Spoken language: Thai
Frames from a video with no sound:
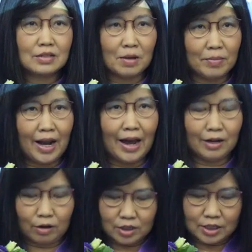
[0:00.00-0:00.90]
สัมมนา
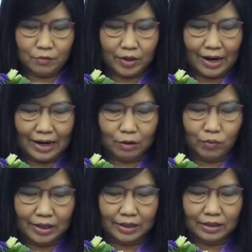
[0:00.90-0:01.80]
แล้วก็เสวนาใน
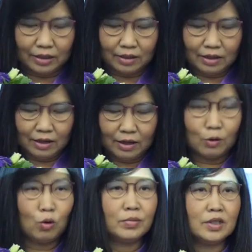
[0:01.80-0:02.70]
วันนี้
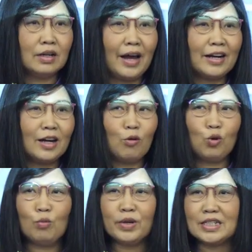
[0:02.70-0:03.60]
รวมถึงการเข้า
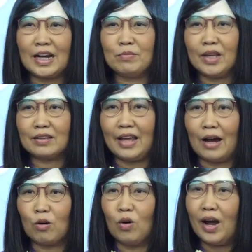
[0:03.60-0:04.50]
ร่วมกิจกรรมต่า
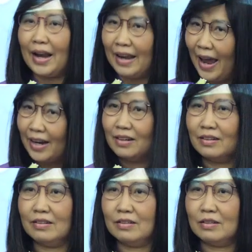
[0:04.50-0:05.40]
งๆของงาน
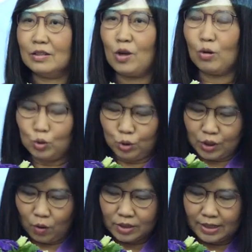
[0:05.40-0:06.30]

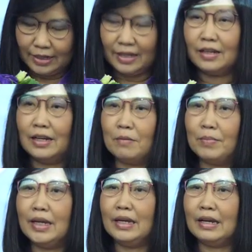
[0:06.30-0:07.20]
NAC2024 ใน
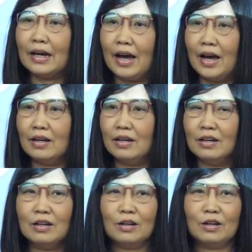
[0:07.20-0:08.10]
ปีนี้นะคะ
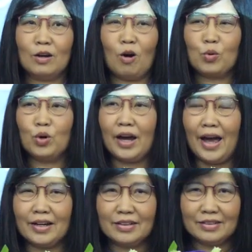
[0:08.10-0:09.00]
ขอบคุณค่ะ